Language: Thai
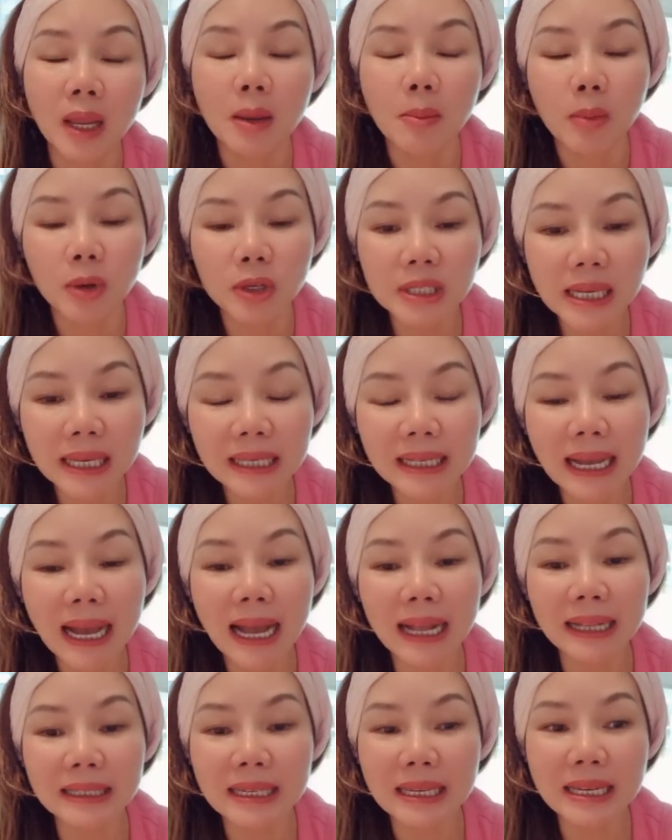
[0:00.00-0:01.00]
เพราะฉะนั้นกา
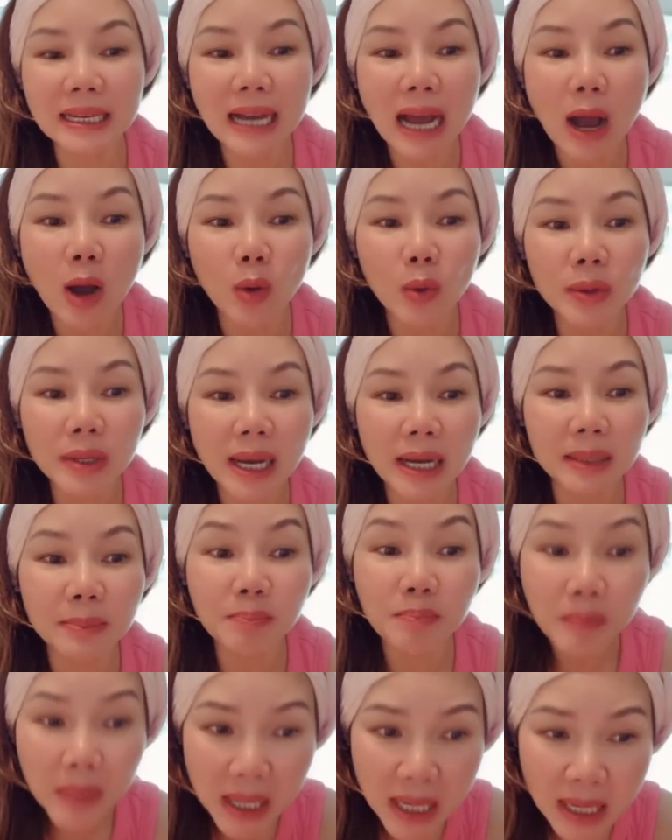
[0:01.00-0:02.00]
รที่เขายัง
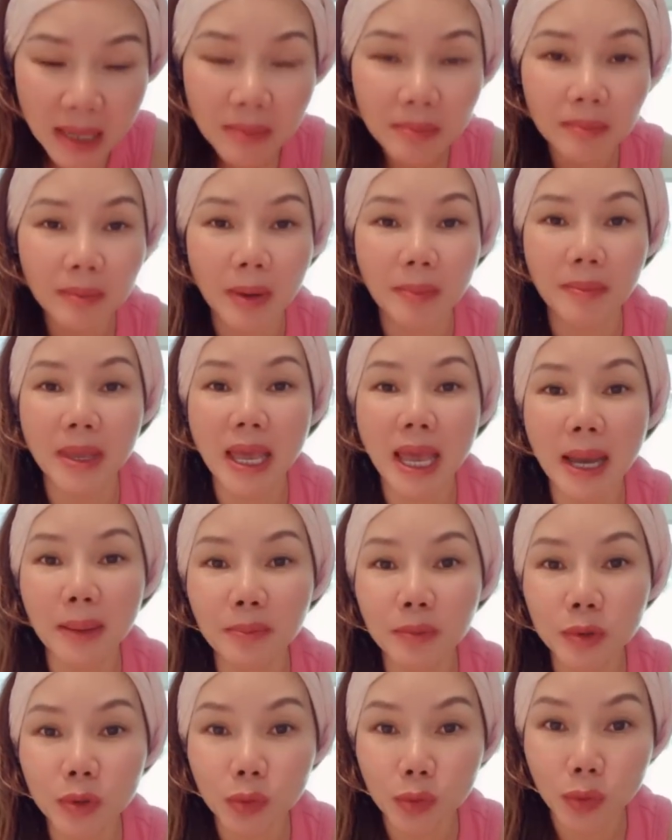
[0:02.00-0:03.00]
ปลื้มมามีแอป
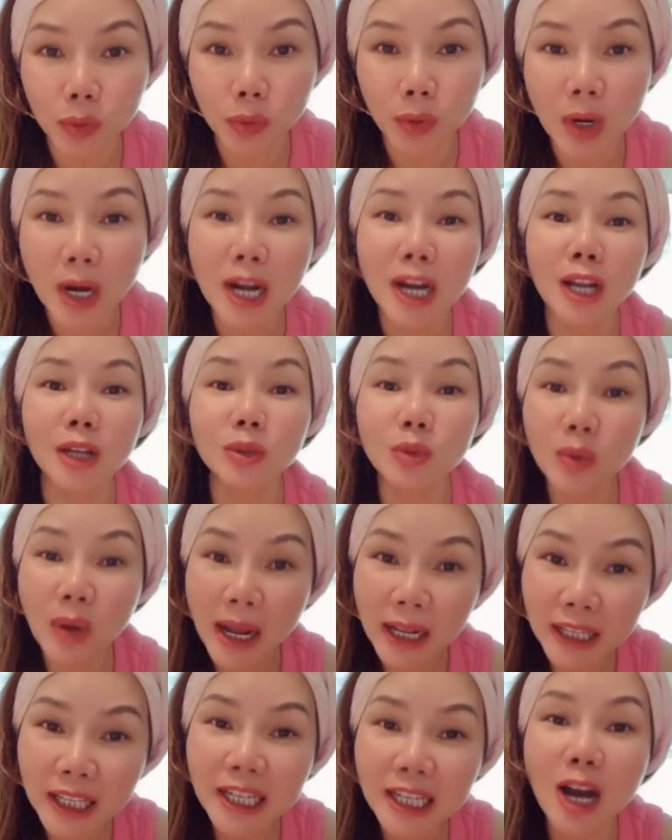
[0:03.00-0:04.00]
อยู่ แล้วทุกค
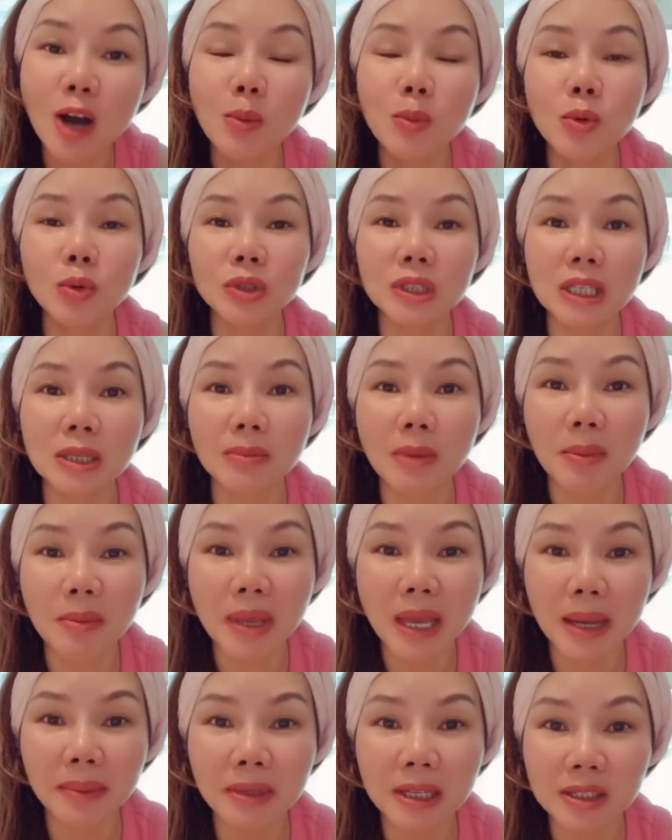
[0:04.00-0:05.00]
รั้งที่เขาพูดถึงมามี
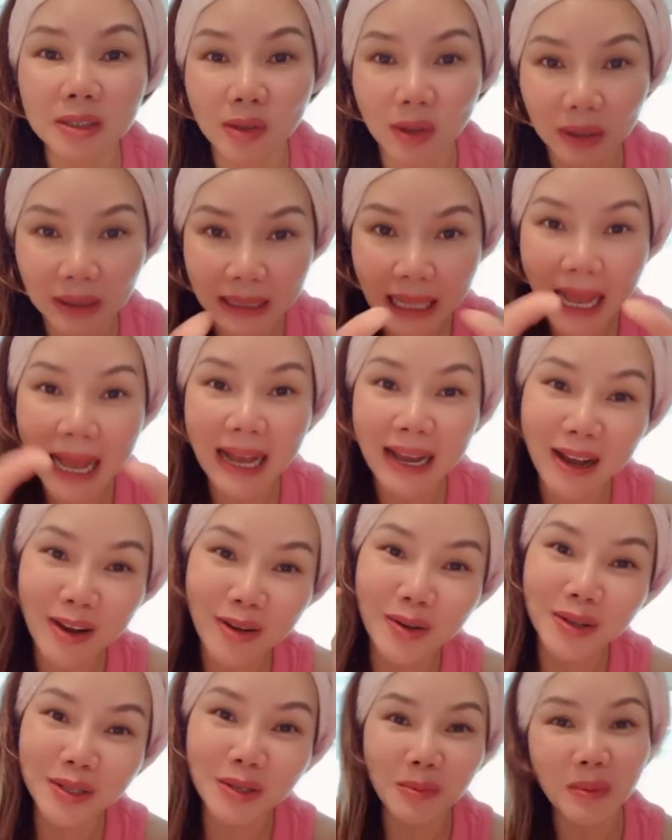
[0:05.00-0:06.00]
แอปทักษนตา เขา
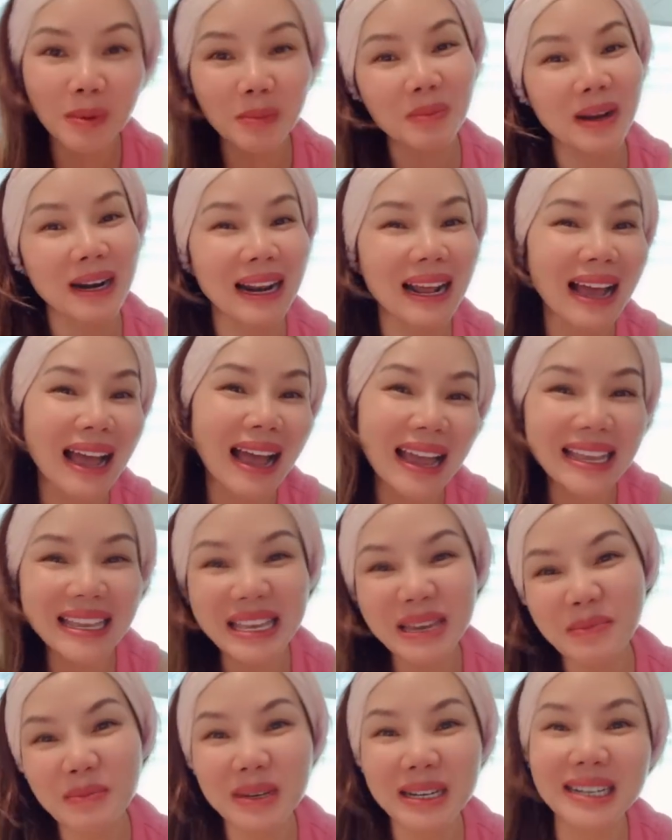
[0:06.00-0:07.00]
ก็เป็นประกาย
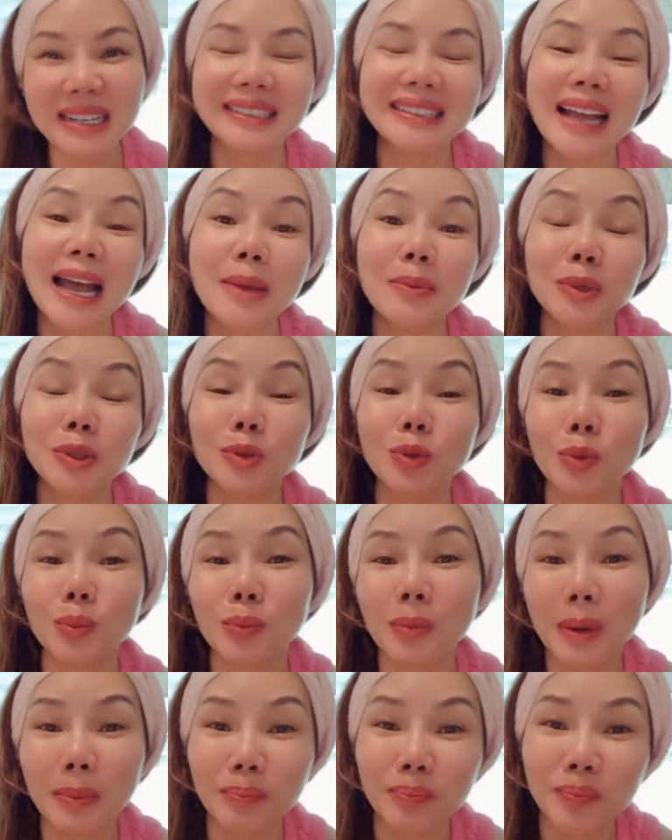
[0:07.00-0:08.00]
ยิ้มเขินอายมันหนุ่ม
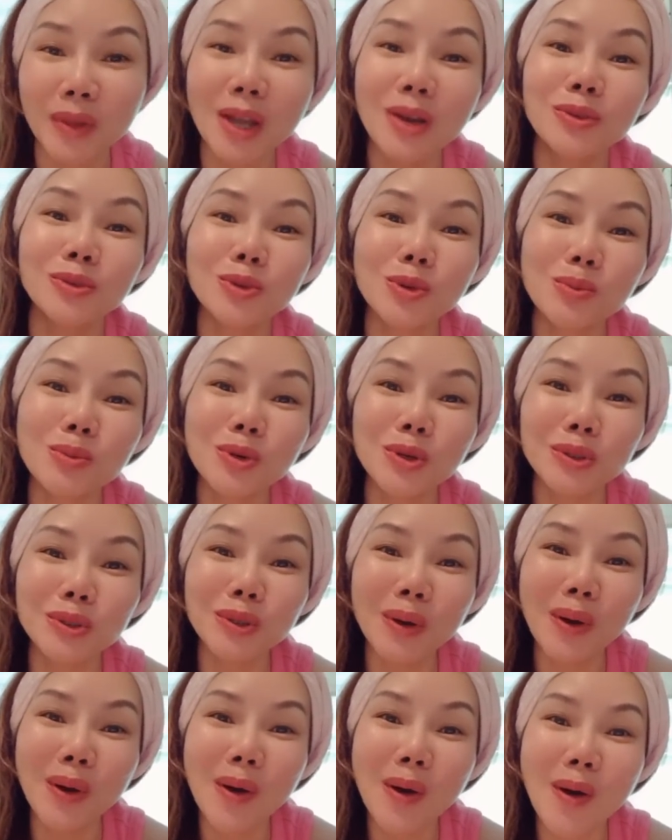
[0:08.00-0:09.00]
แบบหนุ่มรุ่น
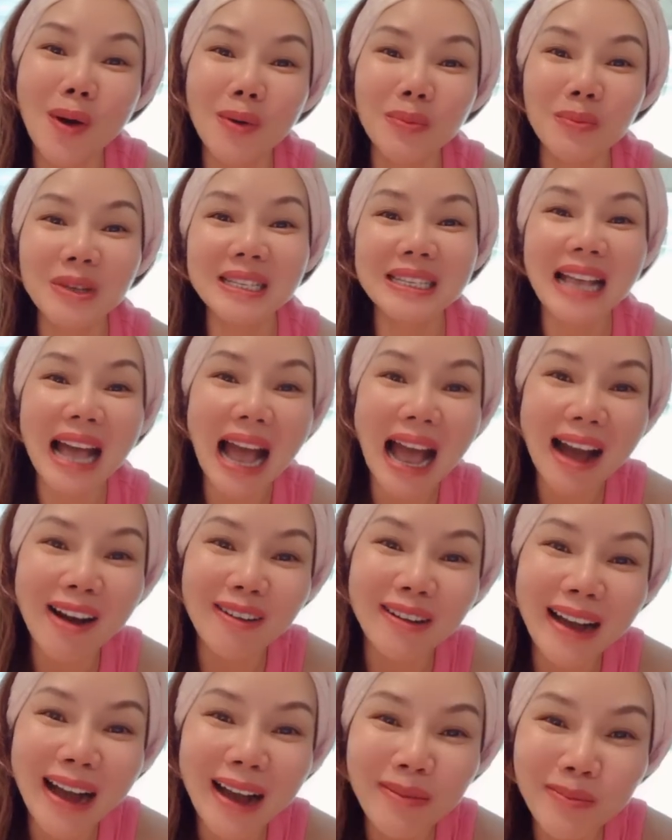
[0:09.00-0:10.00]
น้อง พี่สาว
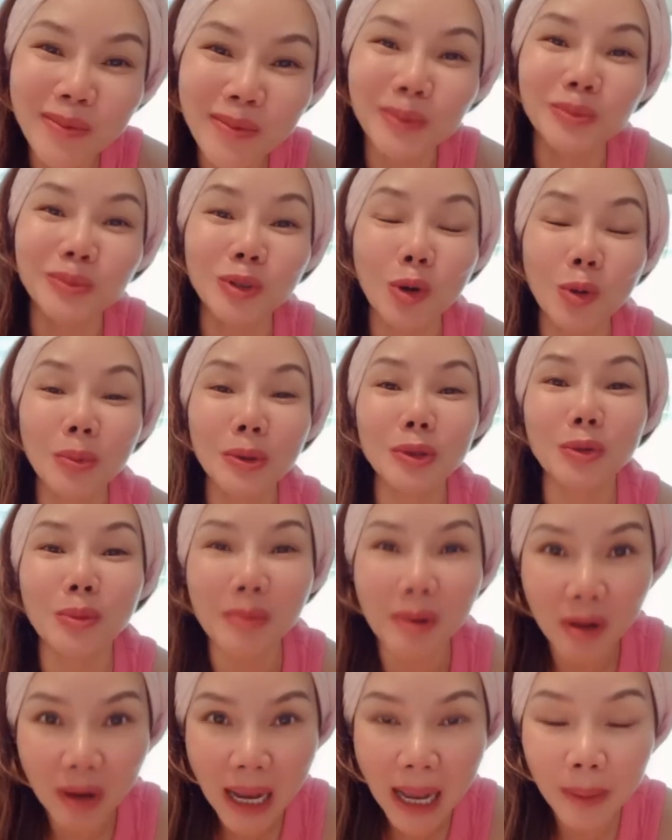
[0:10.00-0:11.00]
ครับ ผมโตเป็นหนุ่ม
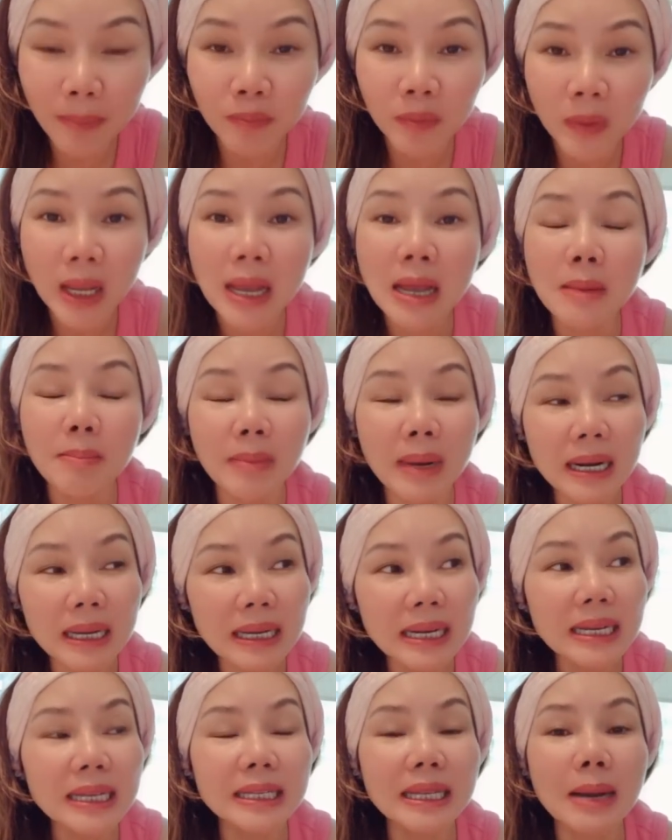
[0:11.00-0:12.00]
แล้วครับ มันก็
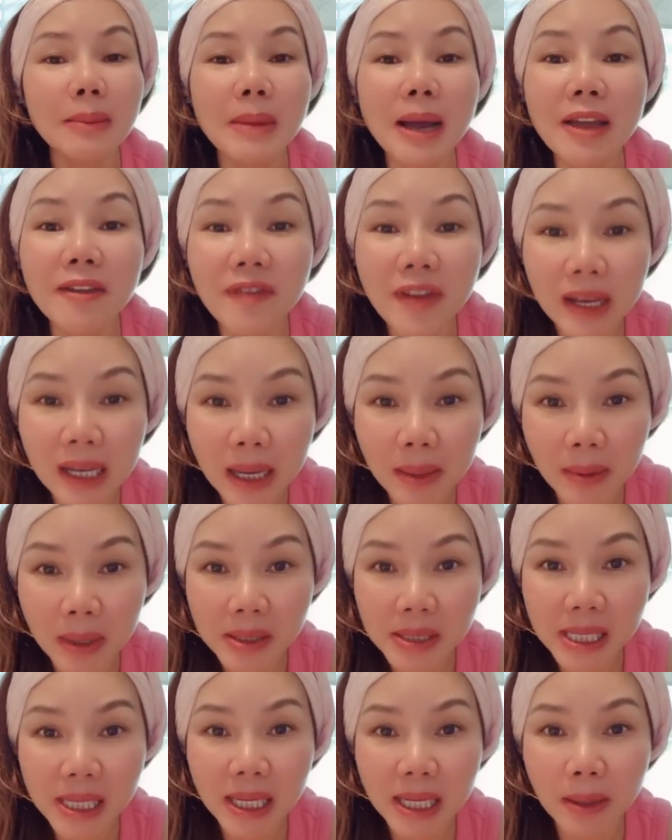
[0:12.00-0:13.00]
เลยทำให้แฟนคลับเอ
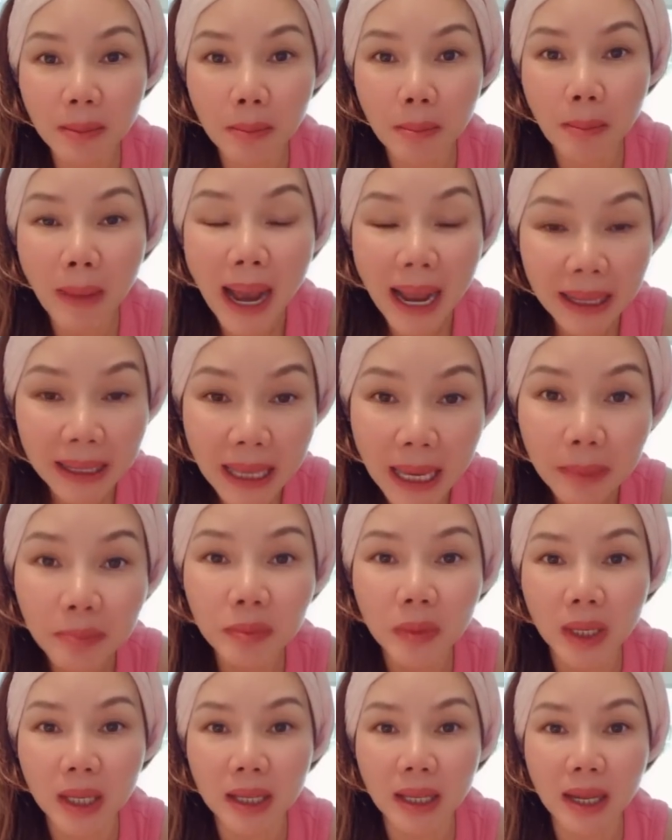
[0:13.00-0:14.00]
ซีบ้านแอป
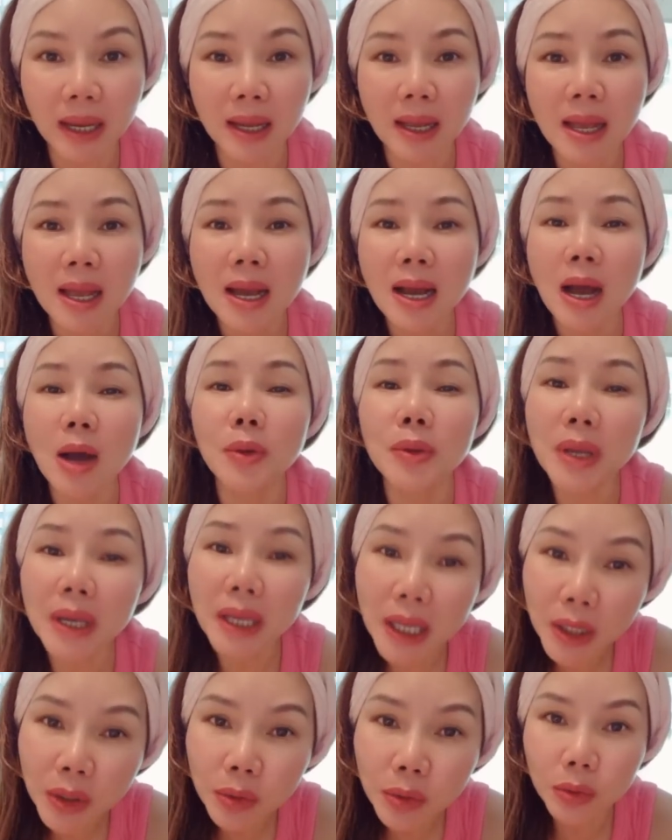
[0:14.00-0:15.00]
ตีเนี่ยเขายัง
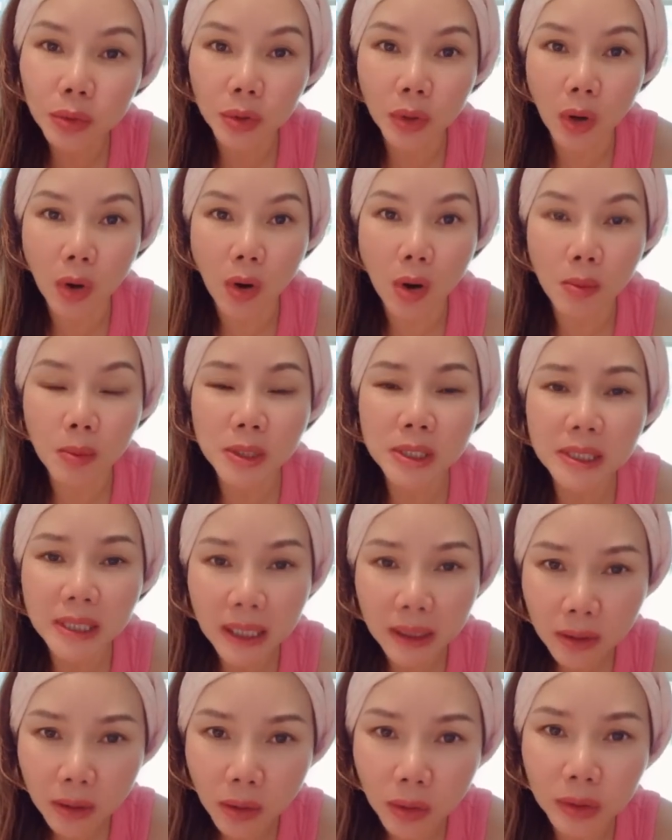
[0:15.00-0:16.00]
เอ็นดูน้อง เพราะฉะนั้
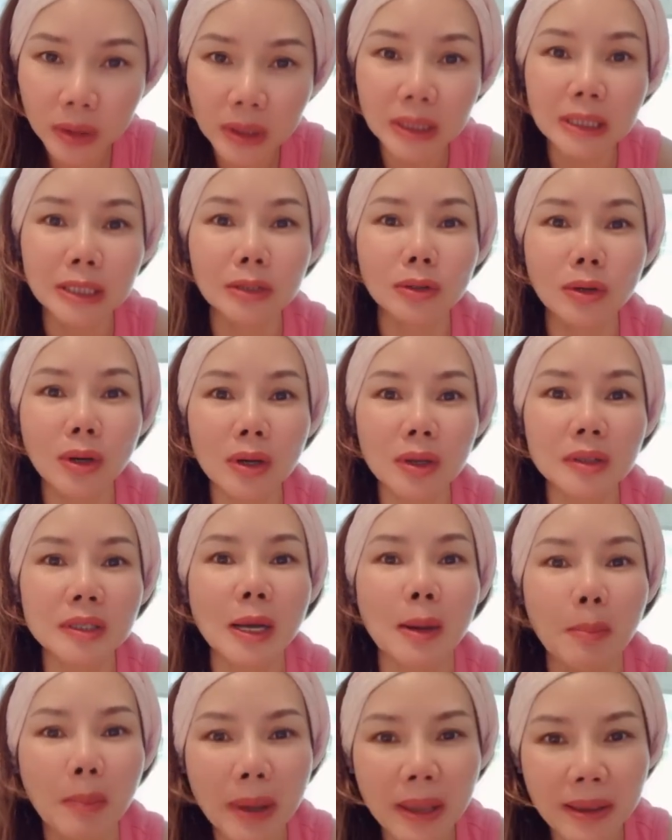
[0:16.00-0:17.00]
นคนอื่นก็อ
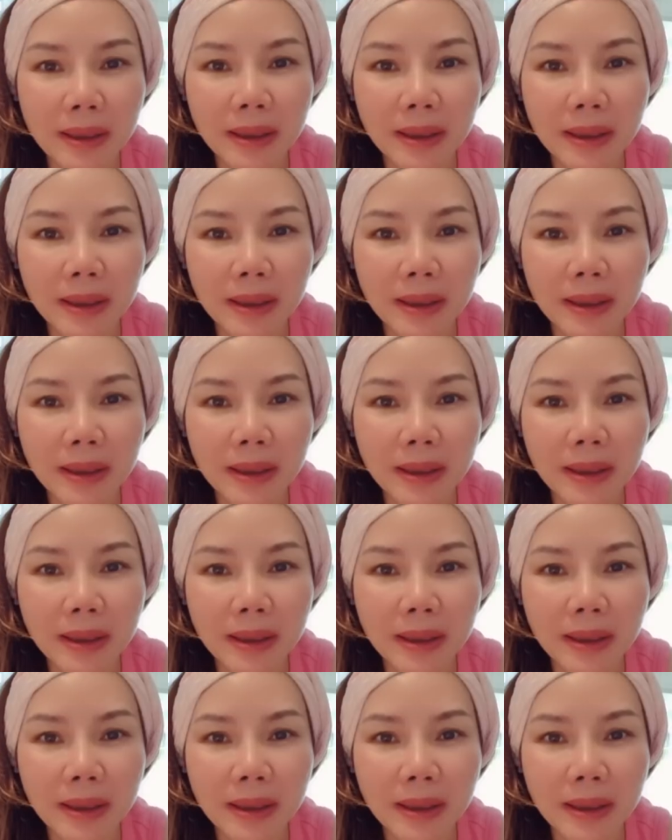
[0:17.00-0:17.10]
ย่าไป